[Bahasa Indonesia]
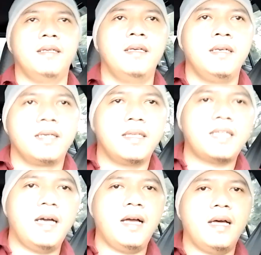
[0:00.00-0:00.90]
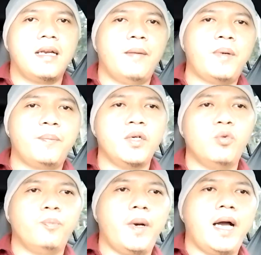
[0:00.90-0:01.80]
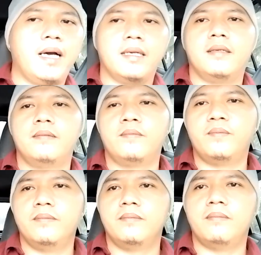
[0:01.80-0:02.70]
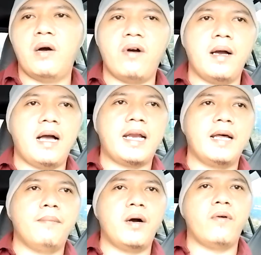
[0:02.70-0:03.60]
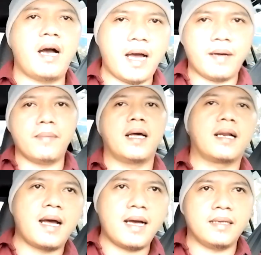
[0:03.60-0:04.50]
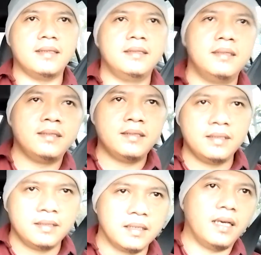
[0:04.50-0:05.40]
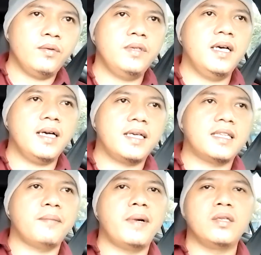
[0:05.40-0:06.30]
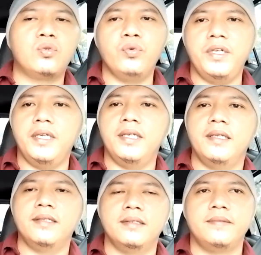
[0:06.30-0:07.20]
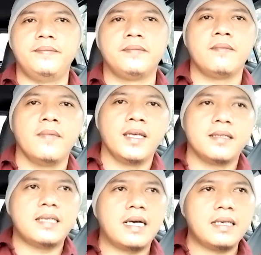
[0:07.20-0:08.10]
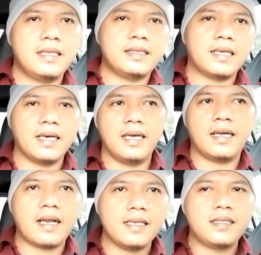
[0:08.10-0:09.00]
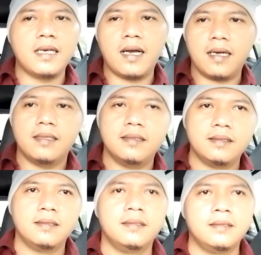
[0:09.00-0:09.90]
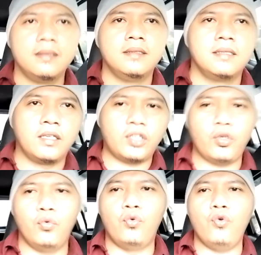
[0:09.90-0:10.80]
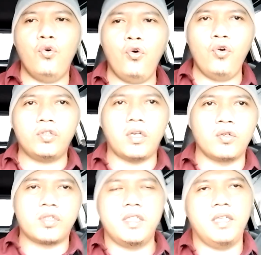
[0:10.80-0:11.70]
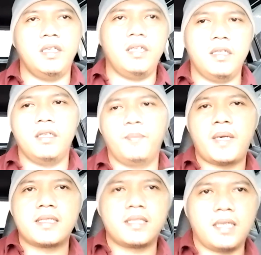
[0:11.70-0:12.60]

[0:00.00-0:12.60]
kita dapat penumpang bawa ada bawaan barang ya udah kita bantuin jangan kita kayak raja kita duduk terus di depan setir